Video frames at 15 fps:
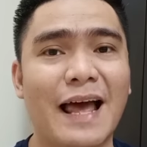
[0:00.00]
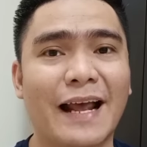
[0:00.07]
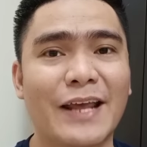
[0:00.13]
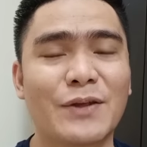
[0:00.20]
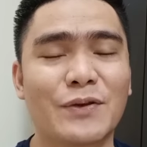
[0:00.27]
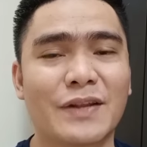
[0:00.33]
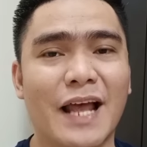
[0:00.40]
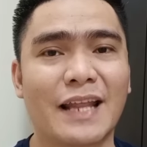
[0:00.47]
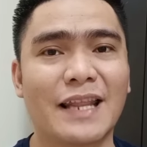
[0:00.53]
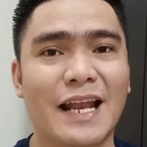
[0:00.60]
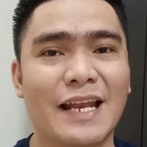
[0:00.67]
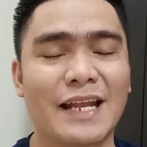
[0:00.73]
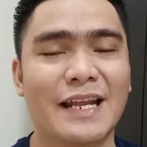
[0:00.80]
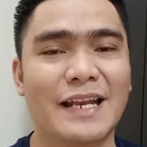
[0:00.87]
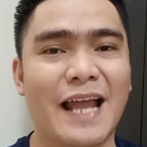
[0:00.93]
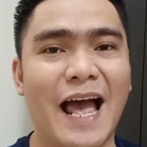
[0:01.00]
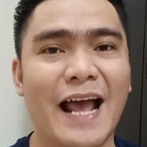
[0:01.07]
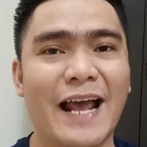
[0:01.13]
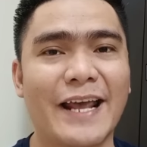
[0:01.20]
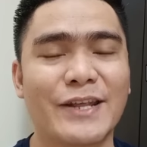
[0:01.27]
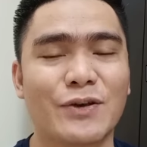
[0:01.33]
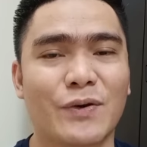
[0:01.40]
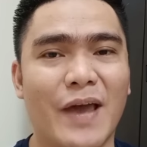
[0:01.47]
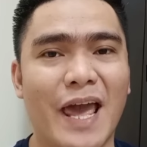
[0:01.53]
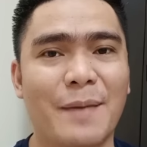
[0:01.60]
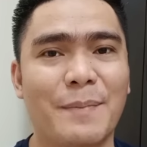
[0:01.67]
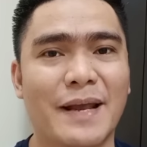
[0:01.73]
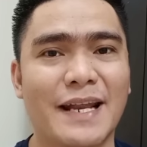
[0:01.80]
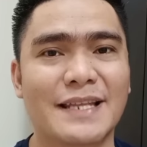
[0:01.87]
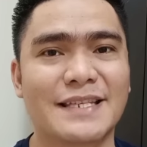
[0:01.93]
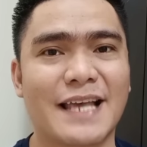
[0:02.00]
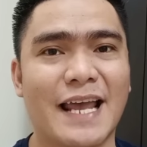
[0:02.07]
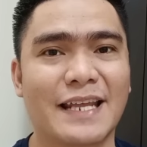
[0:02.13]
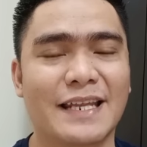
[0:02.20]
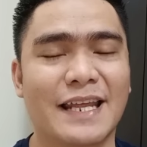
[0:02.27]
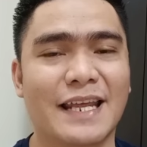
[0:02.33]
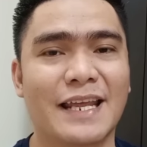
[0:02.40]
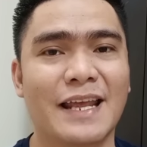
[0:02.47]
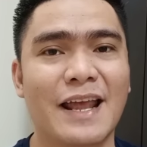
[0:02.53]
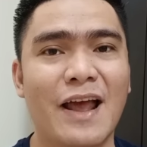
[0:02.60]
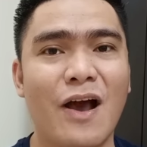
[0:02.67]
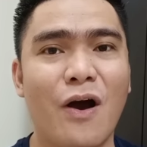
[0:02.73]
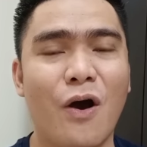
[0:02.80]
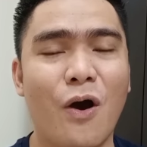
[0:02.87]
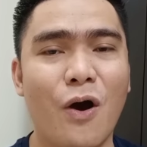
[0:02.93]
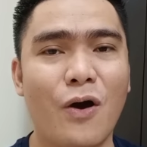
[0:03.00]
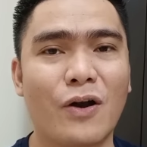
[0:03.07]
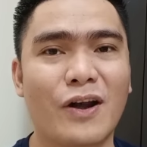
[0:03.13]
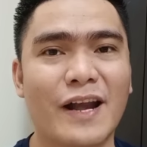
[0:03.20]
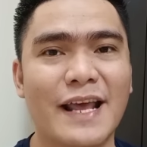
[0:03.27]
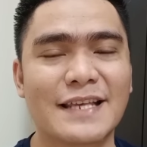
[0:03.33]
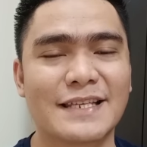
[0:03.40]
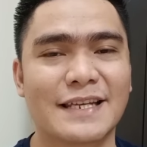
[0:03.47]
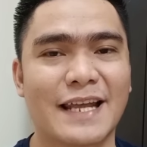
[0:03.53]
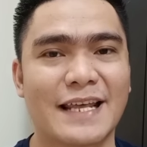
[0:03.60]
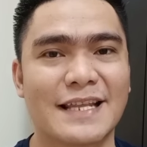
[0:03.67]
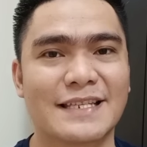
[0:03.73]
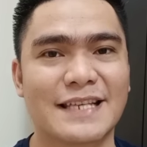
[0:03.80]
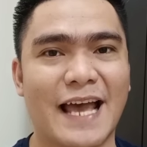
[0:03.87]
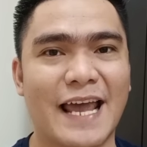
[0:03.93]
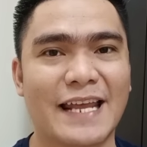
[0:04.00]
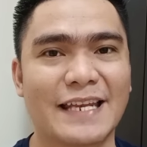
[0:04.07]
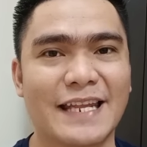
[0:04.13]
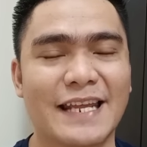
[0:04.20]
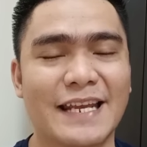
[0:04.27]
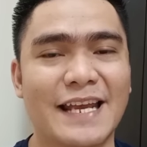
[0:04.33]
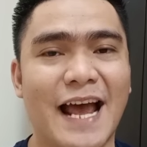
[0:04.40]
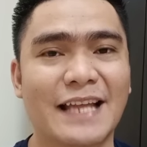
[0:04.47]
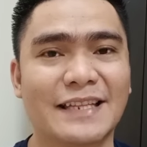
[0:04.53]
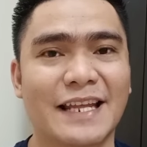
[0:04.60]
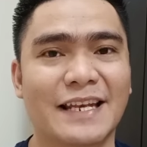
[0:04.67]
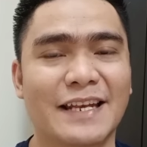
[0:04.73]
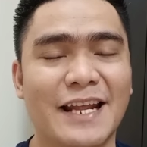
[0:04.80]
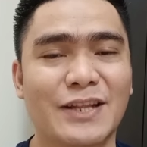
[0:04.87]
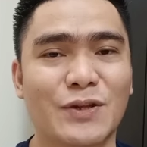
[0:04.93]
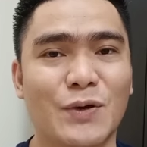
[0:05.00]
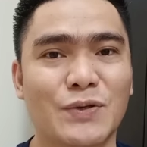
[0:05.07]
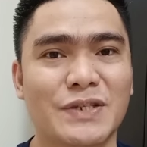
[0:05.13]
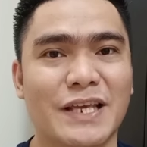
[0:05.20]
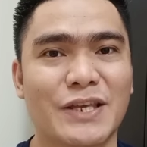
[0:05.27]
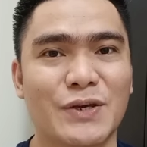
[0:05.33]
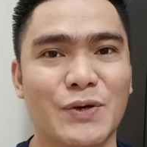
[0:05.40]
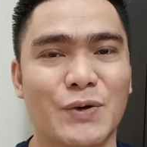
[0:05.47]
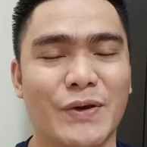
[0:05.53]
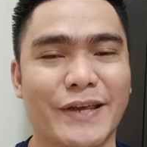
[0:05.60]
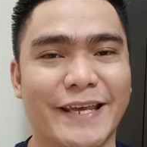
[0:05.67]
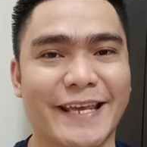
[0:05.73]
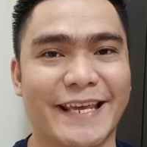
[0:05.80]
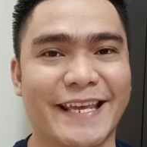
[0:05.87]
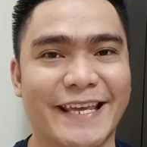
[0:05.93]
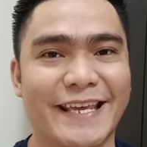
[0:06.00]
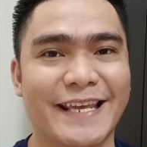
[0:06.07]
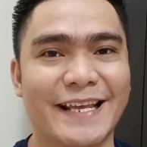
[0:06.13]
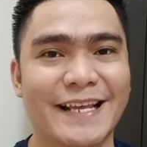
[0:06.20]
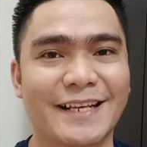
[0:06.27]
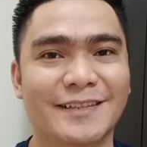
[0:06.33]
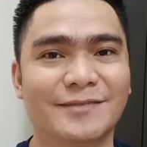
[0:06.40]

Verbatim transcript: lagi nyo dadalhin ang inyong Emirates ID or Residence ID natin dito sa UAE.